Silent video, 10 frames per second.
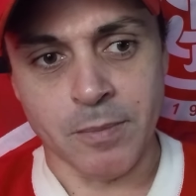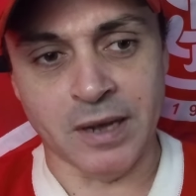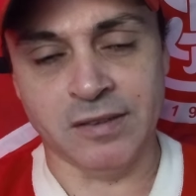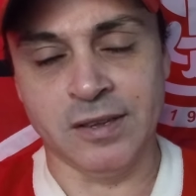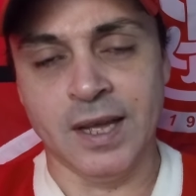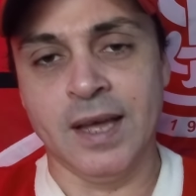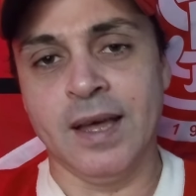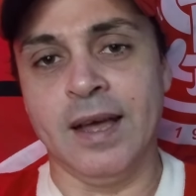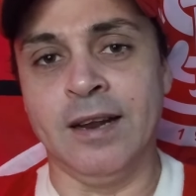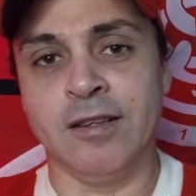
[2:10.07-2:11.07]
Mas
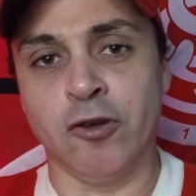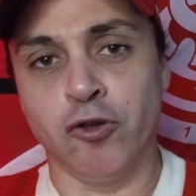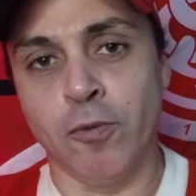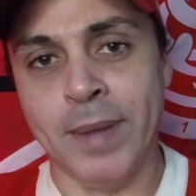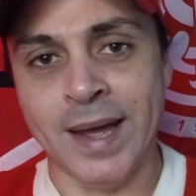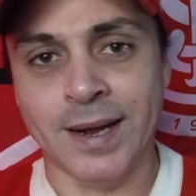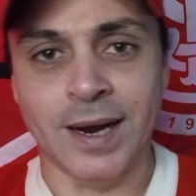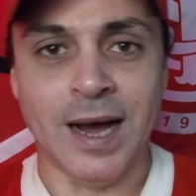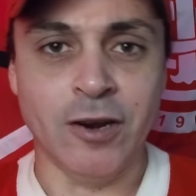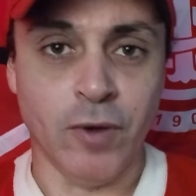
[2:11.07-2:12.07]
ele deixou bem
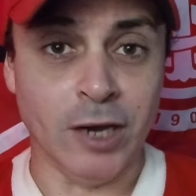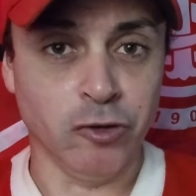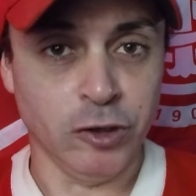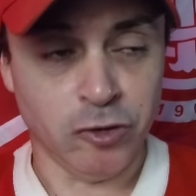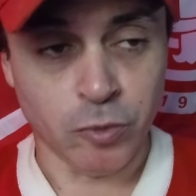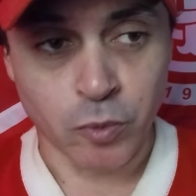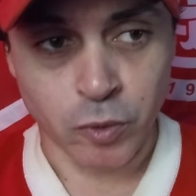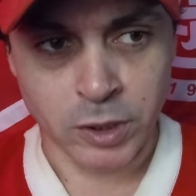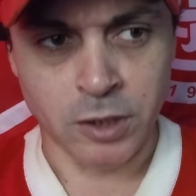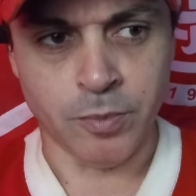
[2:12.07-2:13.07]
claro, eu acho isso
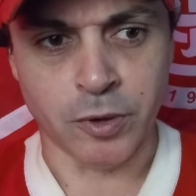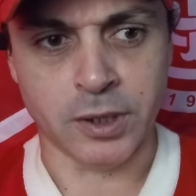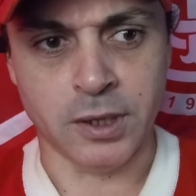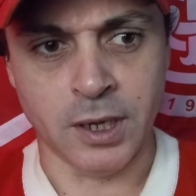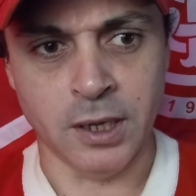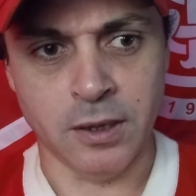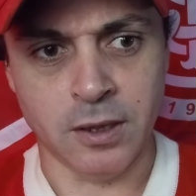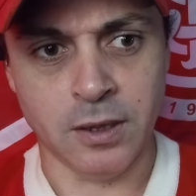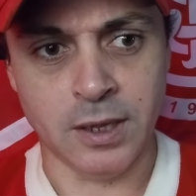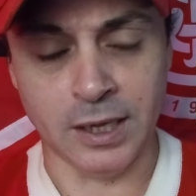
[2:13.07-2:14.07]
muito
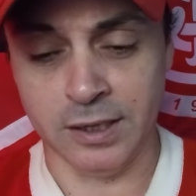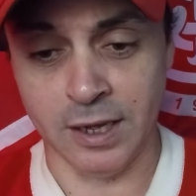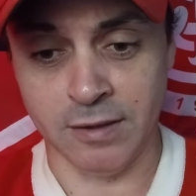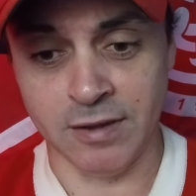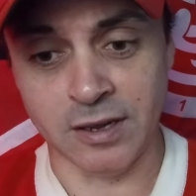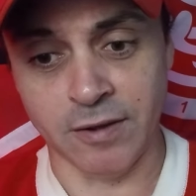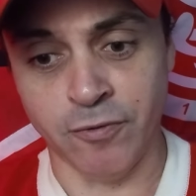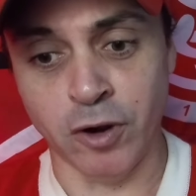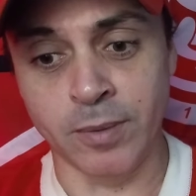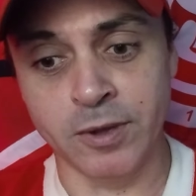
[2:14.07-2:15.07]
importante e até de certa
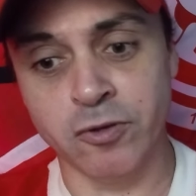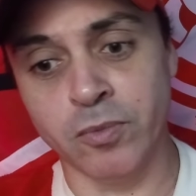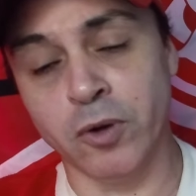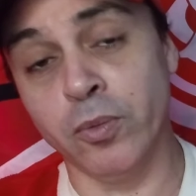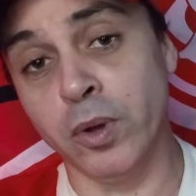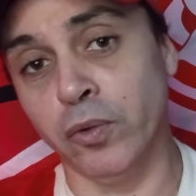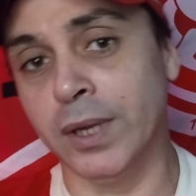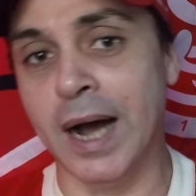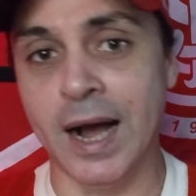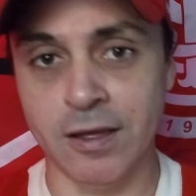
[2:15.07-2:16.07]
forma de uma
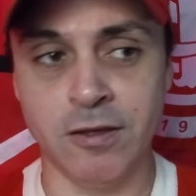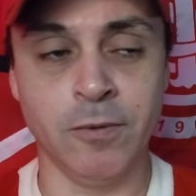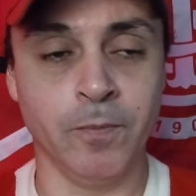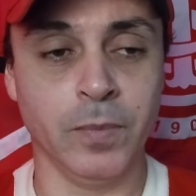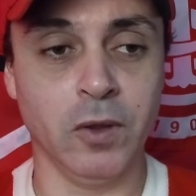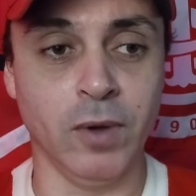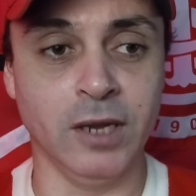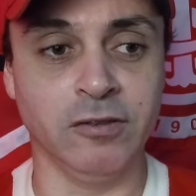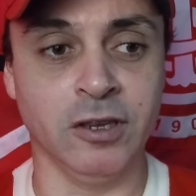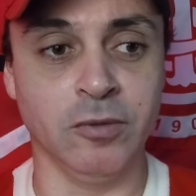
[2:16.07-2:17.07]
humildade do
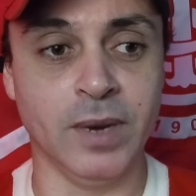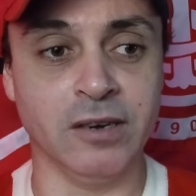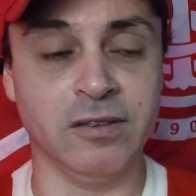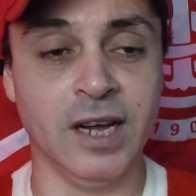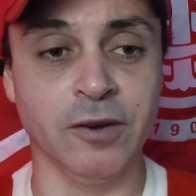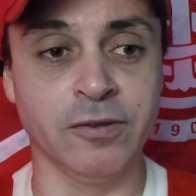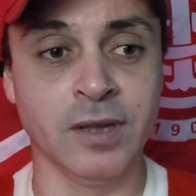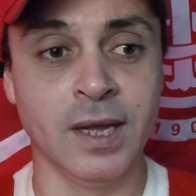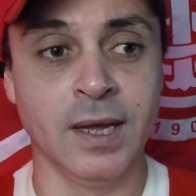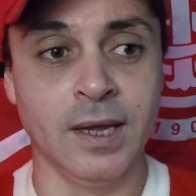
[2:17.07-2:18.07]
Alessandro
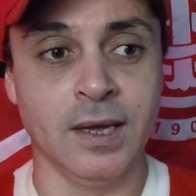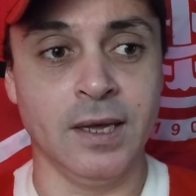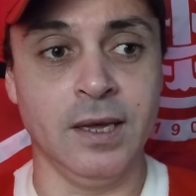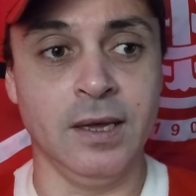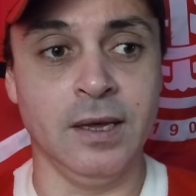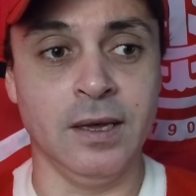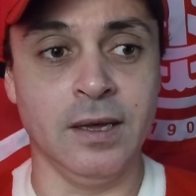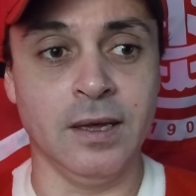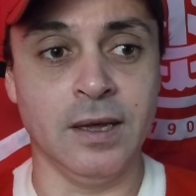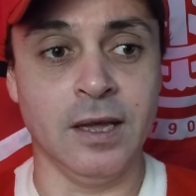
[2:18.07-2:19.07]
Barcelos,
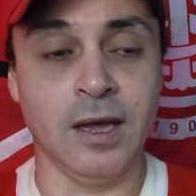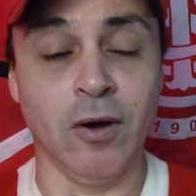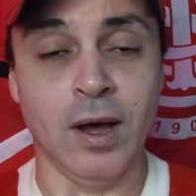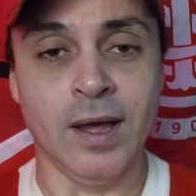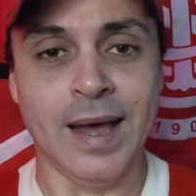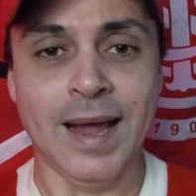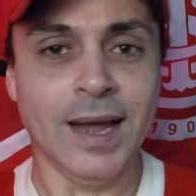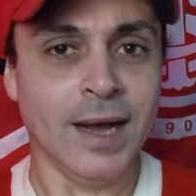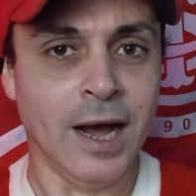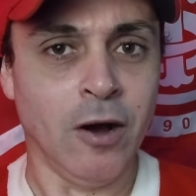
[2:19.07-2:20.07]
que é, é
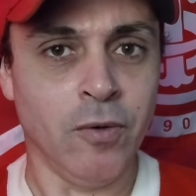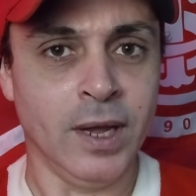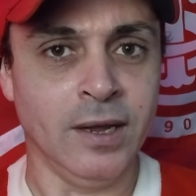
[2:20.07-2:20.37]
legal.